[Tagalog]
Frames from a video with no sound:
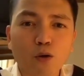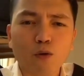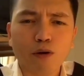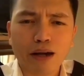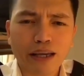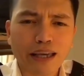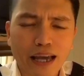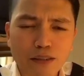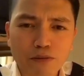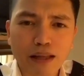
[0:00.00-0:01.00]

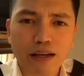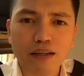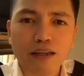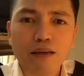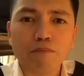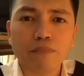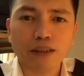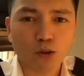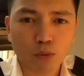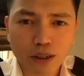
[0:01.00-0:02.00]
hayaan nyo lang.
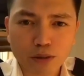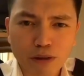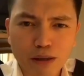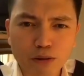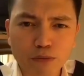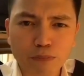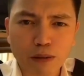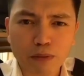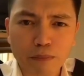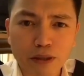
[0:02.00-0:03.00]
Isulat nyo lang yung
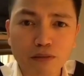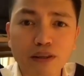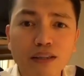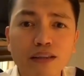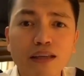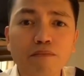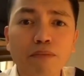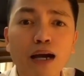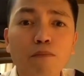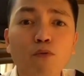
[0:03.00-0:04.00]
problem na yun and then
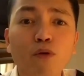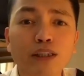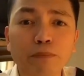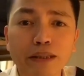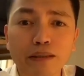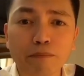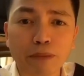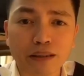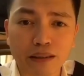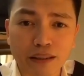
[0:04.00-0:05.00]
baka bukas mat
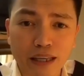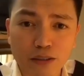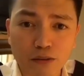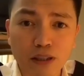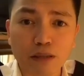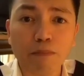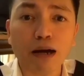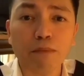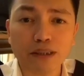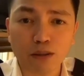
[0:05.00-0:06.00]
pag trinay nyo ulit,
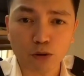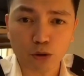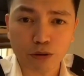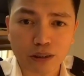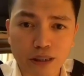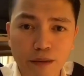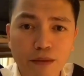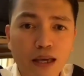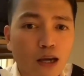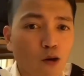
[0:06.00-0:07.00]
baka masagot nyo na siya.
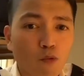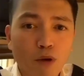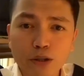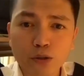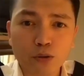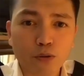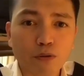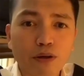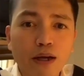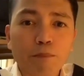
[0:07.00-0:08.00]
Huwag
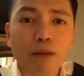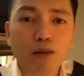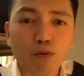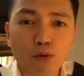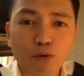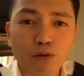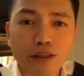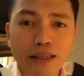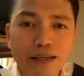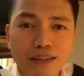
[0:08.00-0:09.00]
nyong
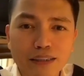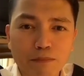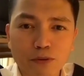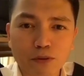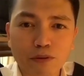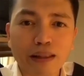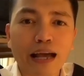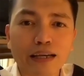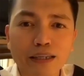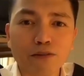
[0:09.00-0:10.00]
palulungkotin ang isip nyo.
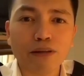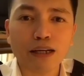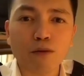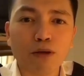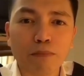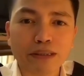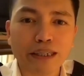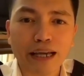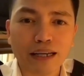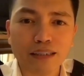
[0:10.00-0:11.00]
Lagi nyo lang gawing
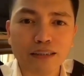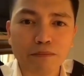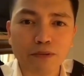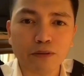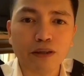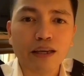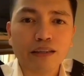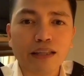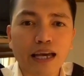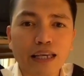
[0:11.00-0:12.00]
masaya ang isip nyo.
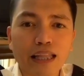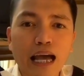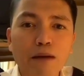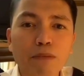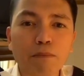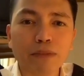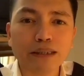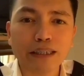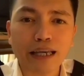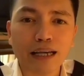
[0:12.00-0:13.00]
Dahil habang
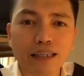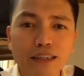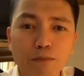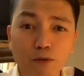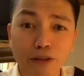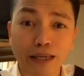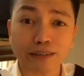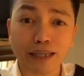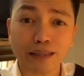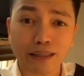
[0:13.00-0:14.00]
masaya ang isip nyo at
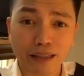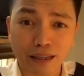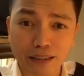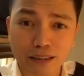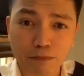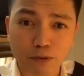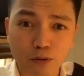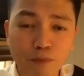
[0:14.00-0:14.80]
excited ang isip nyo,